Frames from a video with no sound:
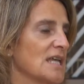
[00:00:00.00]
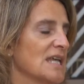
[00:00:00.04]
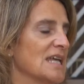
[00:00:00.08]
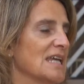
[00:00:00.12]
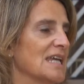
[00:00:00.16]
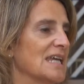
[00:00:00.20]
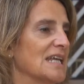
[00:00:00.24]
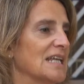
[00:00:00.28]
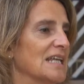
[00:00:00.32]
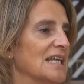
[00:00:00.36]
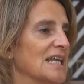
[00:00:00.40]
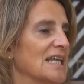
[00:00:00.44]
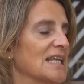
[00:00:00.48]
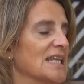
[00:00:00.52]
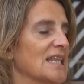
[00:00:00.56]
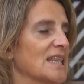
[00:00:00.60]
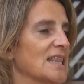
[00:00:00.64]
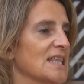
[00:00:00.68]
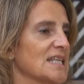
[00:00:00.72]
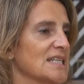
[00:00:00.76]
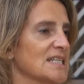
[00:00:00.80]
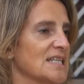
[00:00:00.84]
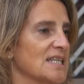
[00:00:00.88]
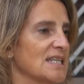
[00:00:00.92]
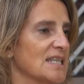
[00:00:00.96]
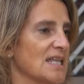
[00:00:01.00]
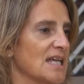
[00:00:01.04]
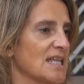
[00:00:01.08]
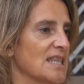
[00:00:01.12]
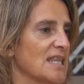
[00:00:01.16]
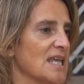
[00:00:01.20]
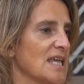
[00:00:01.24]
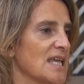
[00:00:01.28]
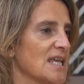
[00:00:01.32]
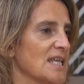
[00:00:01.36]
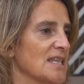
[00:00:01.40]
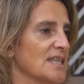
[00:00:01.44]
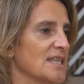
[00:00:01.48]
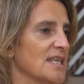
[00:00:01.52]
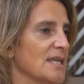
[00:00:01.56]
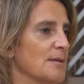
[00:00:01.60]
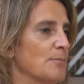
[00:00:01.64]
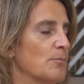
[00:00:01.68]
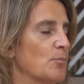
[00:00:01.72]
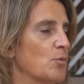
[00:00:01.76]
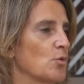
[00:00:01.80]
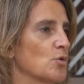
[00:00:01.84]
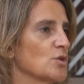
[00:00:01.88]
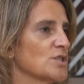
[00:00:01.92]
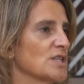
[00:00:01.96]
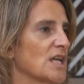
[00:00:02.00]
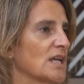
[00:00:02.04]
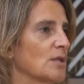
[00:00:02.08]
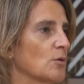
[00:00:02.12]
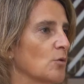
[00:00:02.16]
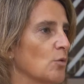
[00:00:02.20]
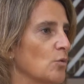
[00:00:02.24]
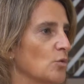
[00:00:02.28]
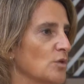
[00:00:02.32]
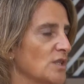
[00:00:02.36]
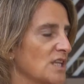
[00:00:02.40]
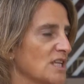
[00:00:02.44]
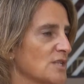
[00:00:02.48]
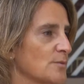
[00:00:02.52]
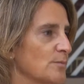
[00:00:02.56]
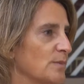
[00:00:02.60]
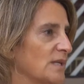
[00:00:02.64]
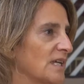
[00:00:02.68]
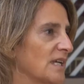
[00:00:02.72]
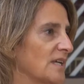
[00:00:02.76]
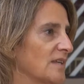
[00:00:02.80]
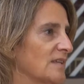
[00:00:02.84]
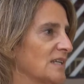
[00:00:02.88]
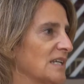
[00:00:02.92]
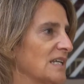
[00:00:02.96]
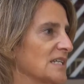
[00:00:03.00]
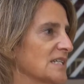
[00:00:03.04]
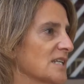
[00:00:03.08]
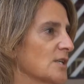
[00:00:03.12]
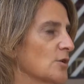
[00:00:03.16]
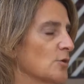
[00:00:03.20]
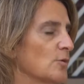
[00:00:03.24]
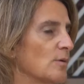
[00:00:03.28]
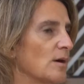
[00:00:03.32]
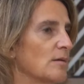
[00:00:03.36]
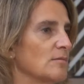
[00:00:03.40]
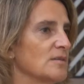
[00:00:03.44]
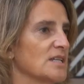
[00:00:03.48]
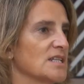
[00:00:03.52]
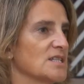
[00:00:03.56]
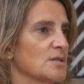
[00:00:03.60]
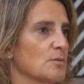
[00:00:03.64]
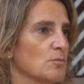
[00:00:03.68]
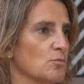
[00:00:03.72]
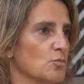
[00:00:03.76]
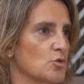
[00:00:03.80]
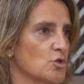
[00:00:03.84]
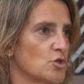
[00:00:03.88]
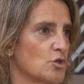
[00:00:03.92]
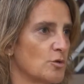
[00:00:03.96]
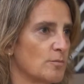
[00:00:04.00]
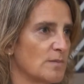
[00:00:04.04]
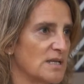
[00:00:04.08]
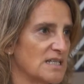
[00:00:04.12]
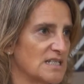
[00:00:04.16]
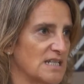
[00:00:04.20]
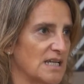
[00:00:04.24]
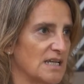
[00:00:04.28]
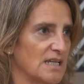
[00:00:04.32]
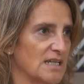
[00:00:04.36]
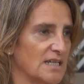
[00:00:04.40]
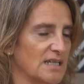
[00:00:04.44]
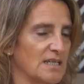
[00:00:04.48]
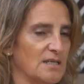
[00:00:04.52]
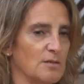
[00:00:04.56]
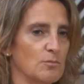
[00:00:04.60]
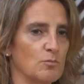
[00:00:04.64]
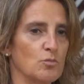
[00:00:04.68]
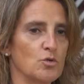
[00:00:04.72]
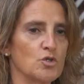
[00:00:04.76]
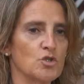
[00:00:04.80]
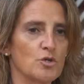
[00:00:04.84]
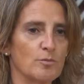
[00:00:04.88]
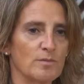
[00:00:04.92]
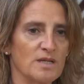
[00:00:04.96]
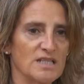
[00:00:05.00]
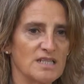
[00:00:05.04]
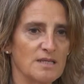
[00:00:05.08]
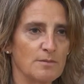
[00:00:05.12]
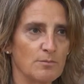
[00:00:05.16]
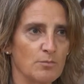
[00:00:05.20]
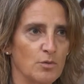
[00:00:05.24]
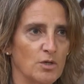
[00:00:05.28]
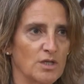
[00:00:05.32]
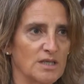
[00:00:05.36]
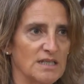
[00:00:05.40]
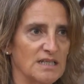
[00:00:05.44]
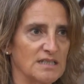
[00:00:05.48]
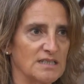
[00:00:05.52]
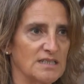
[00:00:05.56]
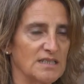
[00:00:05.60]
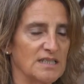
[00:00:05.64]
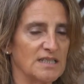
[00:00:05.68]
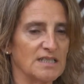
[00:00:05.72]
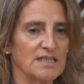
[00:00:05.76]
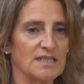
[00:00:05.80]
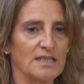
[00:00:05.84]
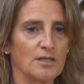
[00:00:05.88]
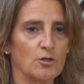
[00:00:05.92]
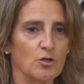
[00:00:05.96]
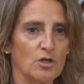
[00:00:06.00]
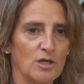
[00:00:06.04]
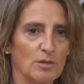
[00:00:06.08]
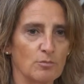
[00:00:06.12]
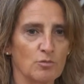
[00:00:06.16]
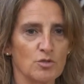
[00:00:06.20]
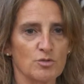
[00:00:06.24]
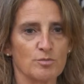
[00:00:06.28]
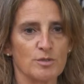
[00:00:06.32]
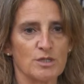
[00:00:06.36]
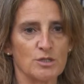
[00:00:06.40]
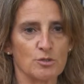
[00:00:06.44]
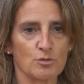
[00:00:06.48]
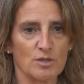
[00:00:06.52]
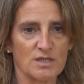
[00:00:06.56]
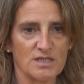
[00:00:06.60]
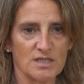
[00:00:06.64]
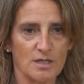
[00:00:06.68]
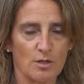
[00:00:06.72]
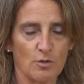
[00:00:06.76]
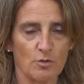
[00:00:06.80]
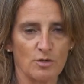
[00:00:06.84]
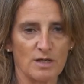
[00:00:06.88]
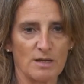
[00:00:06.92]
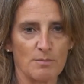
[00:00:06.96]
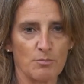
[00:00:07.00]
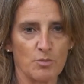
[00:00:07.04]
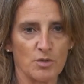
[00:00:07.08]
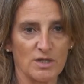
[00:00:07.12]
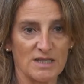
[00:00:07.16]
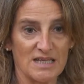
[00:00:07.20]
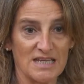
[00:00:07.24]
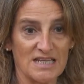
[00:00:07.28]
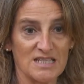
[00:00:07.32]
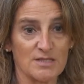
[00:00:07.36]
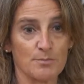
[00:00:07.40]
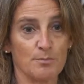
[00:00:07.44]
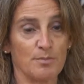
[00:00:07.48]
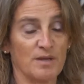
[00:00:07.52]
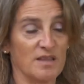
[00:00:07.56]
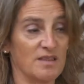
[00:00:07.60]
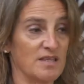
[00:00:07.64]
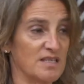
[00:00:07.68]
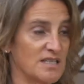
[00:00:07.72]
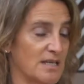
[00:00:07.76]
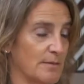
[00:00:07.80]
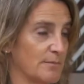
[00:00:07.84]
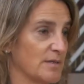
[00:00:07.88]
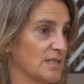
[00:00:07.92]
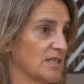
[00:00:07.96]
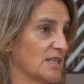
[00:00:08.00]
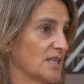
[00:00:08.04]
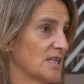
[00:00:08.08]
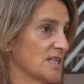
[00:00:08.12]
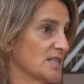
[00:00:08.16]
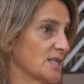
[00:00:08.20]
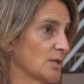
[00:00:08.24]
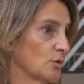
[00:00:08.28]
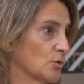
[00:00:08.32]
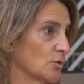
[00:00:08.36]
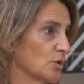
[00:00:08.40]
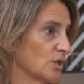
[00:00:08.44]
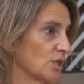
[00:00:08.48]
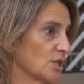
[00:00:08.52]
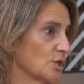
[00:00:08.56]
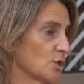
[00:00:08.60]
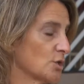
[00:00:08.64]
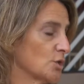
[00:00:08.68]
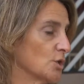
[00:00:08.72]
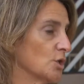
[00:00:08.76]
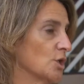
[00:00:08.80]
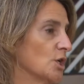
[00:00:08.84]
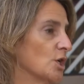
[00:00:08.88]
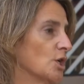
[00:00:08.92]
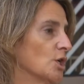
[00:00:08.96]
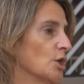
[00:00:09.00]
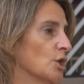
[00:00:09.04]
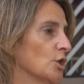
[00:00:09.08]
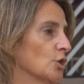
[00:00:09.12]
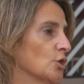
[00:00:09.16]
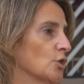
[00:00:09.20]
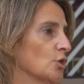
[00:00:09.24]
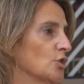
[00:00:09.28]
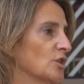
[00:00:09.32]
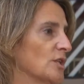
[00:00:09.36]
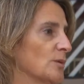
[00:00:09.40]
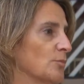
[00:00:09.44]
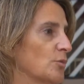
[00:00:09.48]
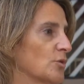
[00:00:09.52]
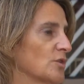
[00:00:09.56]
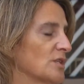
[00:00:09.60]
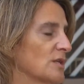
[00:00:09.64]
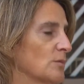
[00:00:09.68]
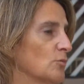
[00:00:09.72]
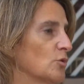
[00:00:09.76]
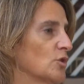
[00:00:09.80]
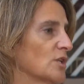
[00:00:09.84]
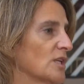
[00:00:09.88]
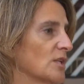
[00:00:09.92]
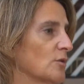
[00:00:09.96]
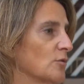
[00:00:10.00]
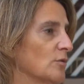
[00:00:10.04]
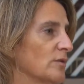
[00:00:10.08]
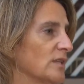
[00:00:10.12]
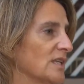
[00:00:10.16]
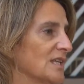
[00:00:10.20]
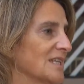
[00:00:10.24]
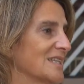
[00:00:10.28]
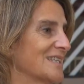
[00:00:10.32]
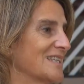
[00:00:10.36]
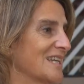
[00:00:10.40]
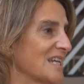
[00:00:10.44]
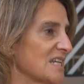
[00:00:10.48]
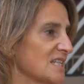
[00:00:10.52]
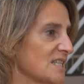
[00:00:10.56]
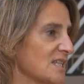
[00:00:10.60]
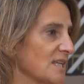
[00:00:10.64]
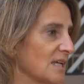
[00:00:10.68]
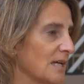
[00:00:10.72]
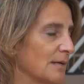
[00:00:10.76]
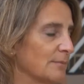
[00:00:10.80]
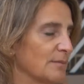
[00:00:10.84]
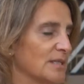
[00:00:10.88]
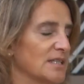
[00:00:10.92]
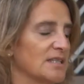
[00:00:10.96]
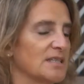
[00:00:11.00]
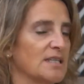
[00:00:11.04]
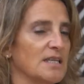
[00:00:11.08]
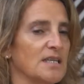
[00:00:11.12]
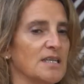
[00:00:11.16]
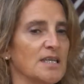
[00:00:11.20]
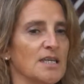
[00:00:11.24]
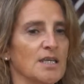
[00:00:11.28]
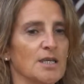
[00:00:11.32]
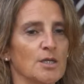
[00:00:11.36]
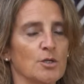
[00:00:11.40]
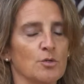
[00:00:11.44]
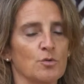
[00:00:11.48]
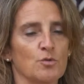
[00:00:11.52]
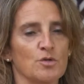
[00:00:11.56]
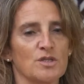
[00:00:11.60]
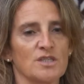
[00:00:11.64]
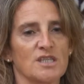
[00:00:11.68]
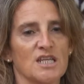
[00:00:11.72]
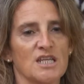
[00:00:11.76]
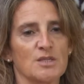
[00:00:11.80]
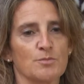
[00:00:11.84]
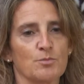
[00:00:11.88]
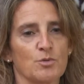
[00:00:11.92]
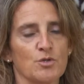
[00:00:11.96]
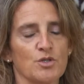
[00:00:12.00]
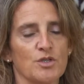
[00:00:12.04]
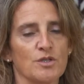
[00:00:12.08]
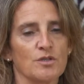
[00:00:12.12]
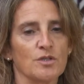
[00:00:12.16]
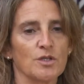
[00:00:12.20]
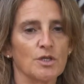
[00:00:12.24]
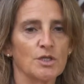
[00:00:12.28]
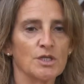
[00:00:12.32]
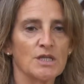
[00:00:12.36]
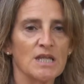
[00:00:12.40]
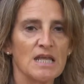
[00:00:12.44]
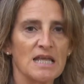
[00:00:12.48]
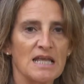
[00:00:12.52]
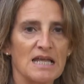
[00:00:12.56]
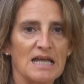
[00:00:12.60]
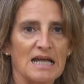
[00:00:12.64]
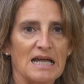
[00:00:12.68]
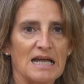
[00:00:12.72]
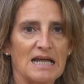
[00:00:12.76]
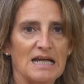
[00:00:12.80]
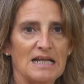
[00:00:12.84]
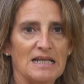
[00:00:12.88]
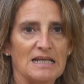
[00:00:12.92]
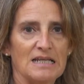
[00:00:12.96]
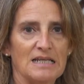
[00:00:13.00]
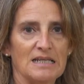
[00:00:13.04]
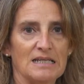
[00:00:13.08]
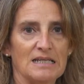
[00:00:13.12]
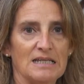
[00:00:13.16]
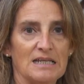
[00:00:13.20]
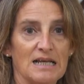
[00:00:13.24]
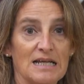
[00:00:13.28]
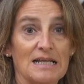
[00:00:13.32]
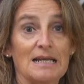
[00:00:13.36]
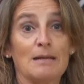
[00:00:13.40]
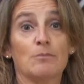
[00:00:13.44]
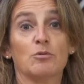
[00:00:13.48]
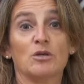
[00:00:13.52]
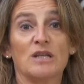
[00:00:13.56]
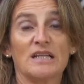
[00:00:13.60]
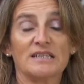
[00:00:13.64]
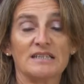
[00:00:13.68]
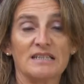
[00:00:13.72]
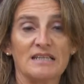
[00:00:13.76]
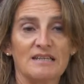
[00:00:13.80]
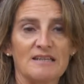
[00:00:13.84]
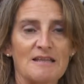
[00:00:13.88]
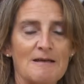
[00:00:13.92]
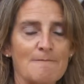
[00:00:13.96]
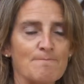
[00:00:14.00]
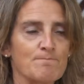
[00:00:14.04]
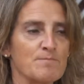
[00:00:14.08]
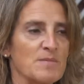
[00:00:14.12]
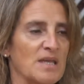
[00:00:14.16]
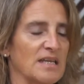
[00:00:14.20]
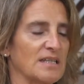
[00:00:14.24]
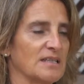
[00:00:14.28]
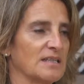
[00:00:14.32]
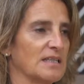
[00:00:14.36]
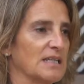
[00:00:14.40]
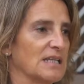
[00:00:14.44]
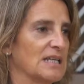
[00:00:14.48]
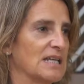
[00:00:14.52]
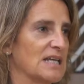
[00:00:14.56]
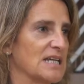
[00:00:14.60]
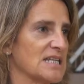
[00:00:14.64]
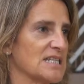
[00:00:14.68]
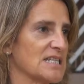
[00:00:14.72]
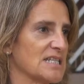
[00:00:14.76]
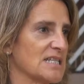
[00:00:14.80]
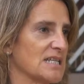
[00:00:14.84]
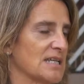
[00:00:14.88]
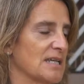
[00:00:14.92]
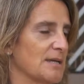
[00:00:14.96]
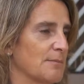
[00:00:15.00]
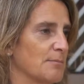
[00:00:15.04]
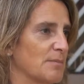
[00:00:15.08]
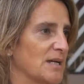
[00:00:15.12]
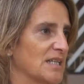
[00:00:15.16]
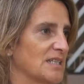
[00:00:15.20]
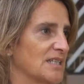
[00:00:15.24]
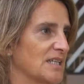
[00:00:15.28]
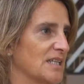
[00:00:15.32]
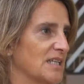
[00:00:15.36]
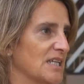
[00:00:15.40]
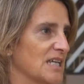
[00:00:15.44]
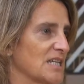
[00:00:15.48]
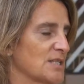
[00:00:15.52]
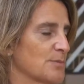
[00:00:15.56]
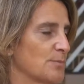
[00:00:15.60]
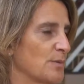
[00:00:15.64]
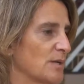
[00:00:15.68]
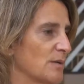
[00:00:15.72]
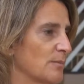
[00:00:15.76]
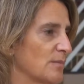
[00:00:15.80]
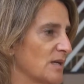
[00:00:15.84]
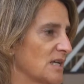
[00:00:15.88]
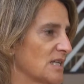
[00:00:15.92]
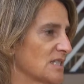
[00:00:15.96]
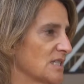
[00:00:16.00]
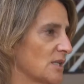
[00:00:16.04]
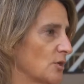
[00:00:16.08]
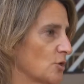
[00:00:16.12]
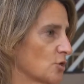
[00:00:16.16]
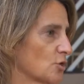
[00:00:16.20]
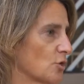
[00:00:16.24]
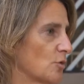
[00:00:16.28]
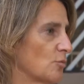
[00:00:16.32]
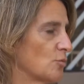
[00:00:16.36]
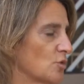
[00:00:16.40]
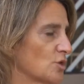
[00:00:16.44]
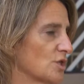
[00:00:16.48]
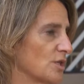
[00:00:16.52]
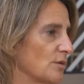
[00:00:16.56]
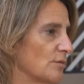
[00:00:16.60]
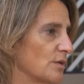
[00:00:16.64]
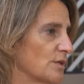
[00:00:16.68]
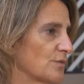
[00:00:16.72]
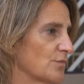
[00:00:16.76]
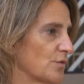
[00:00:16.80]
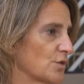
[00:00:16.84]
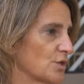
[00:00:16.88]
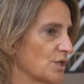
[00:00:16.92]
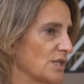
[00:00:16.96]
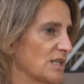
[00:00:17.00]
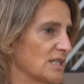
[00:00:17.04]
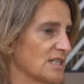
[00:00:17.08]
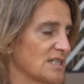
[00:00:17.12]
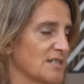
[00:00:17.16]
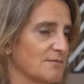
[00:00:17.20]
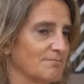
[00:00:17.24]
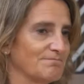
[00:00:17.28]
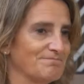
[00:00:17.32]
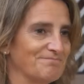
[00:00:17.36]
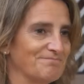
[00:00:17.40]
en la necesidad de impulsar un despliegue de las renovables mucho más ágil, mucho más importante de lo que hemos visto hasta ahora, porque es precisamente en ese contexto donde podremos reducir drásticamente nuestra exposición a la volatilidad de las eh, materias primas de los combustibles fósiles.